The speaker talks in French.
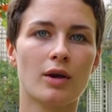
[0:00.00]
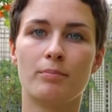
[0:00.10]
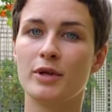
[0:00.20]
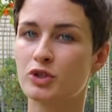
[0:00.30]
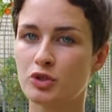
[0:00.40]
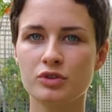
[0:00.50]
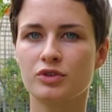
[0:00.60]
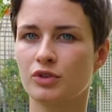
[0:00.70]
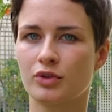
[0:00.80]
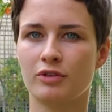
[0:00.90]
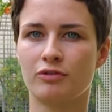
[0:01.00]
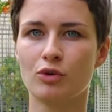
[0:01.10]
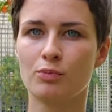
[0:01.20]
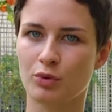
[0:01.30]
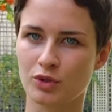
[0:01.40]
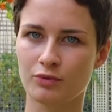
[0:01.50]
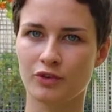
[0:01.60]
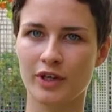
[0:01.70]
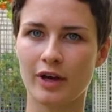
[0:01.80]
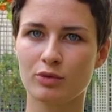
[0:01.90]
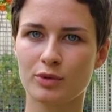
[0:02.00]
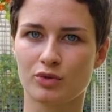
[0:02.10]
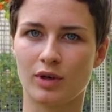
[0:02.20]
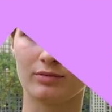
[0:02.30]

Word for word: mais juste ce qu'il faut pour subvenir à nos besoins.